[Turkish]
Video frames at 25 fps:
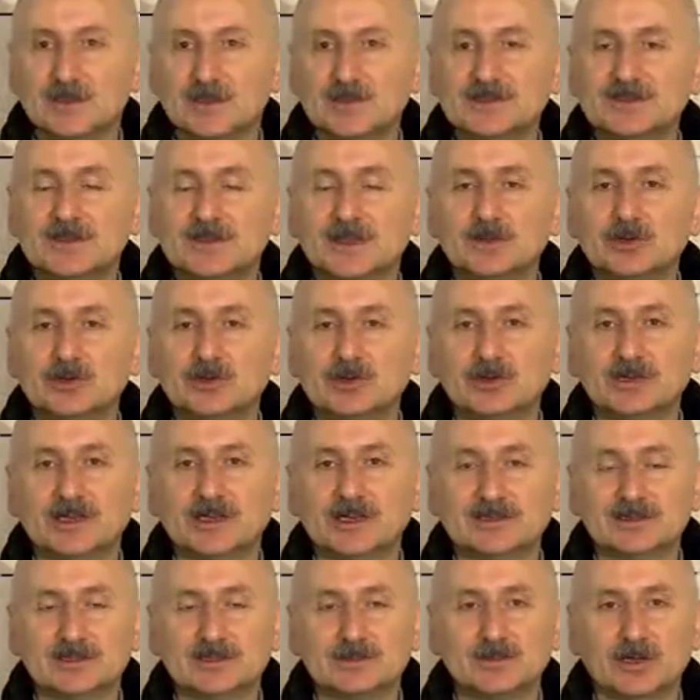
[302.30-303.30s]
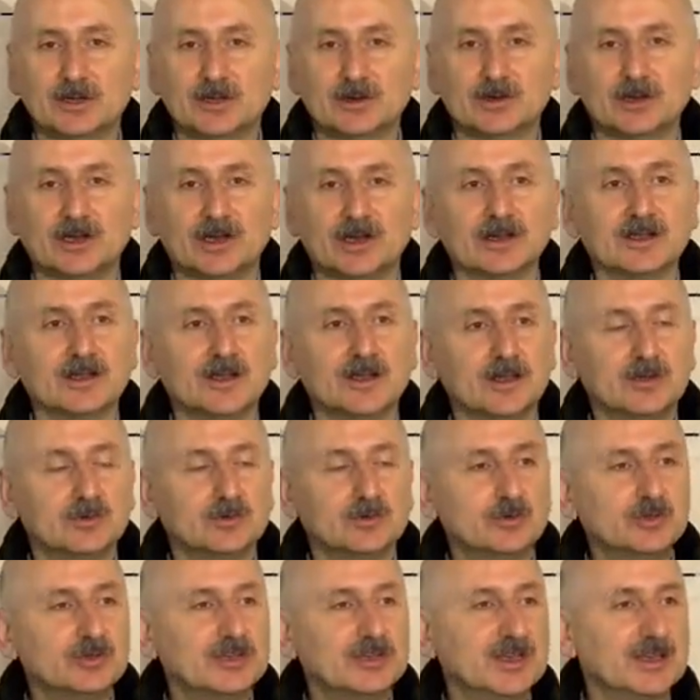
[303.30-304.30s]
biz demiryolu yatırımları olarak
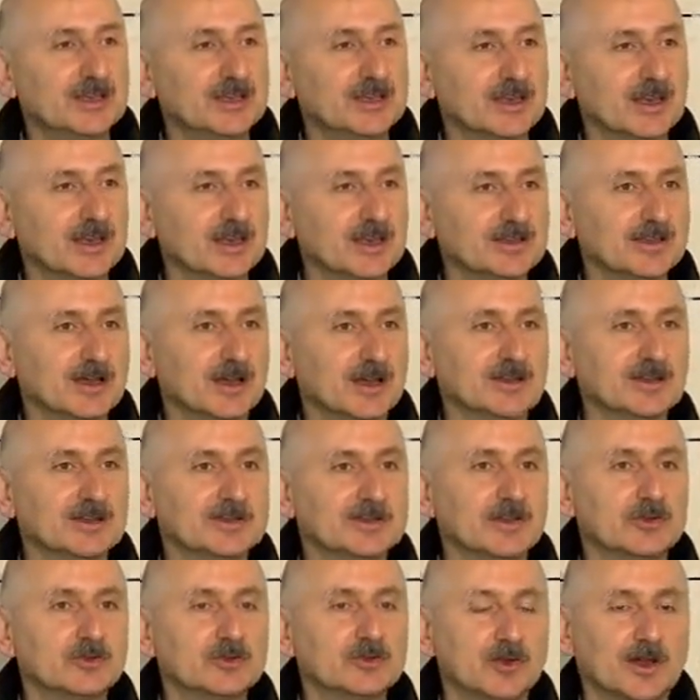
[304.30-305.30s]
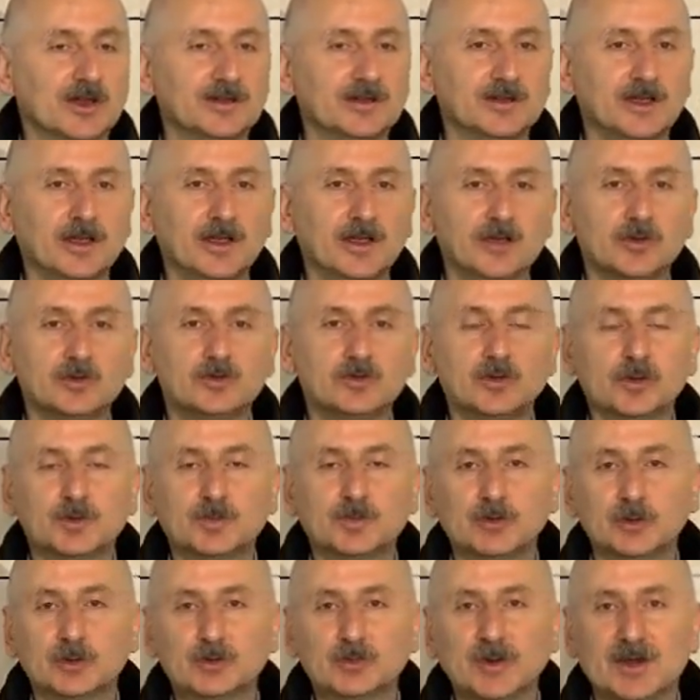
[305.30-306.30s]
Türkiye'nin genelinde hakikaten şu anda
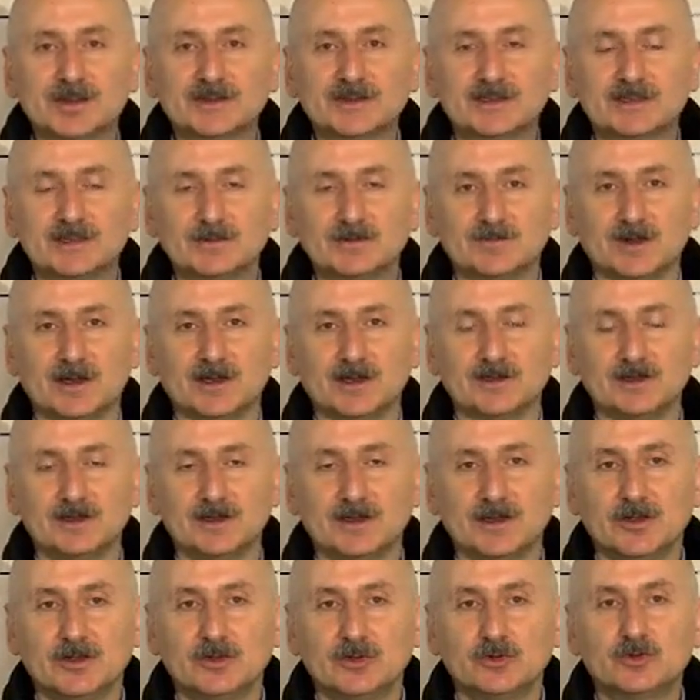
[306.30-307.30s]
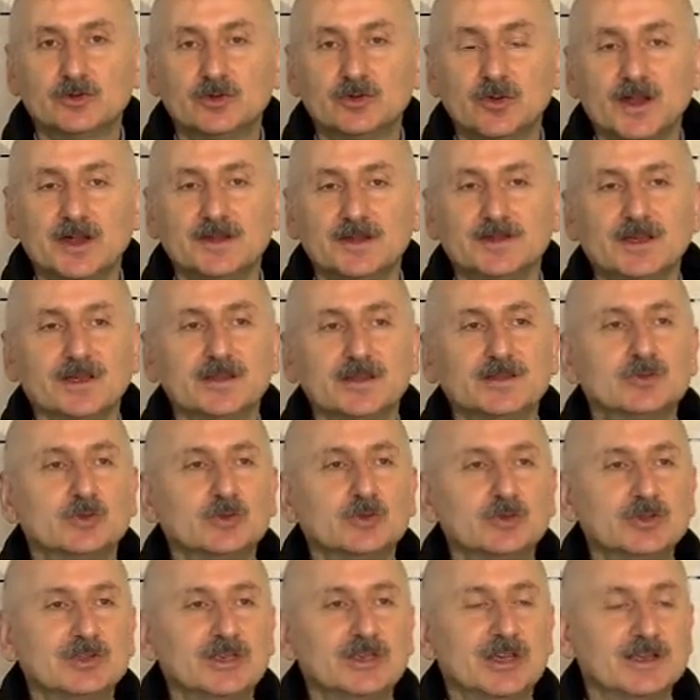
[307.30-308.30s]
çok büyük bir atırım var. Şu anda
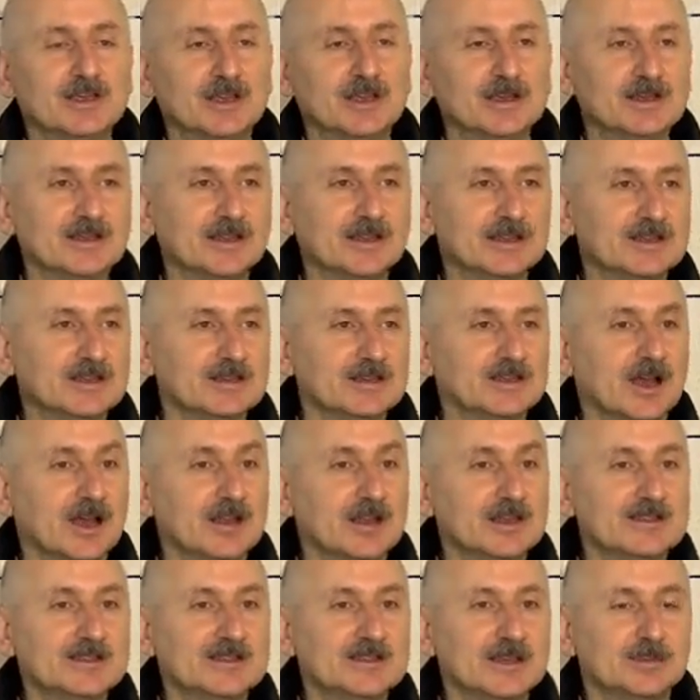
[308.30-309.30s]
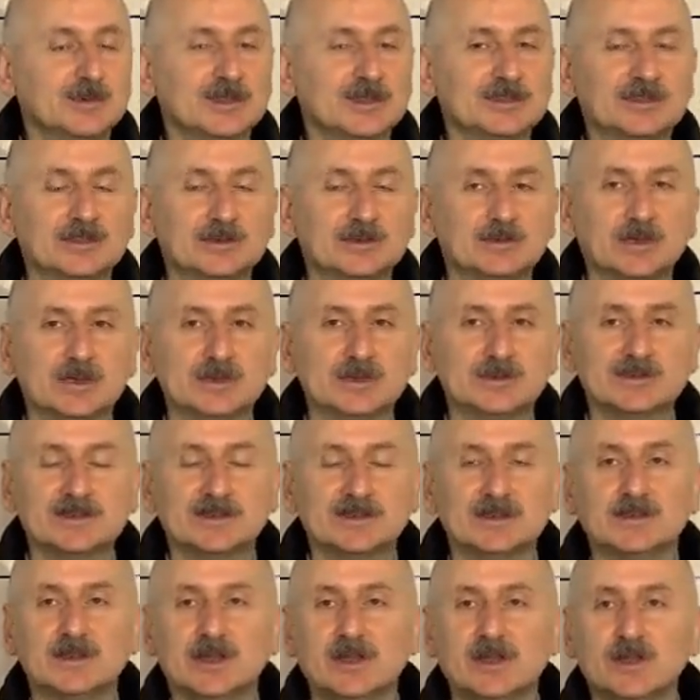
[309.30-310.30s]
Türkiye genelindeki raylı sistem
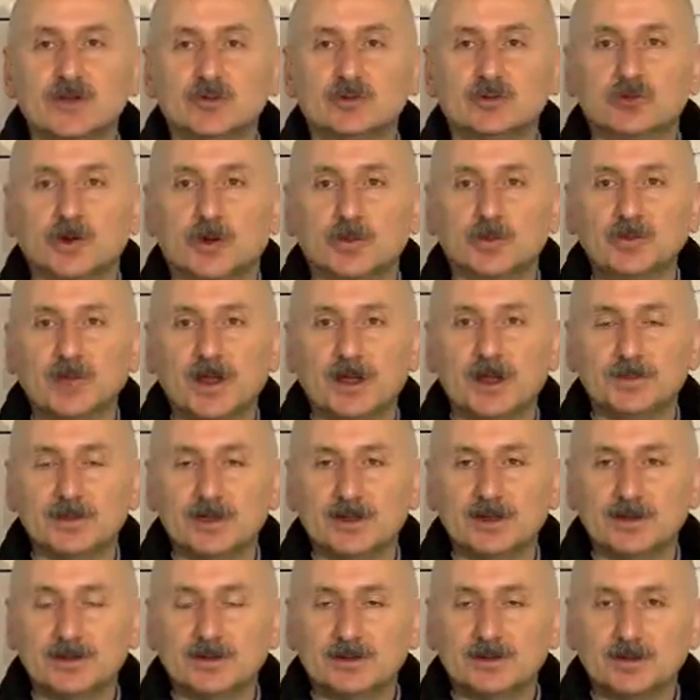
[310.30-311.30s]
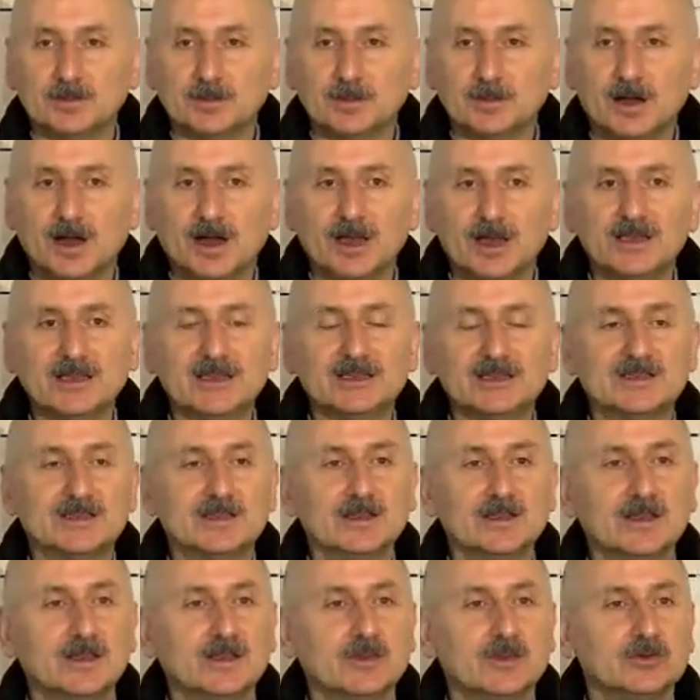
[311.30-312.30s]
yatırımlarımızın toplam
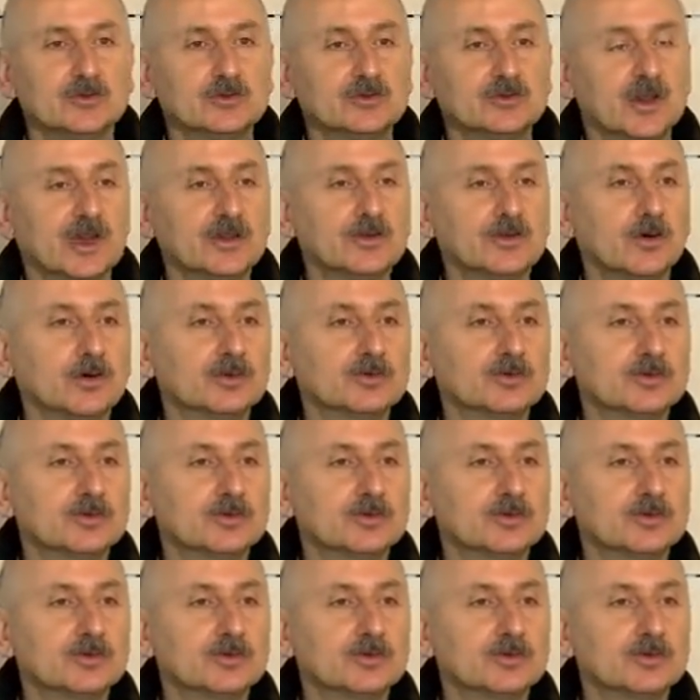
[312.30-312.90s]
maliyeti şu anda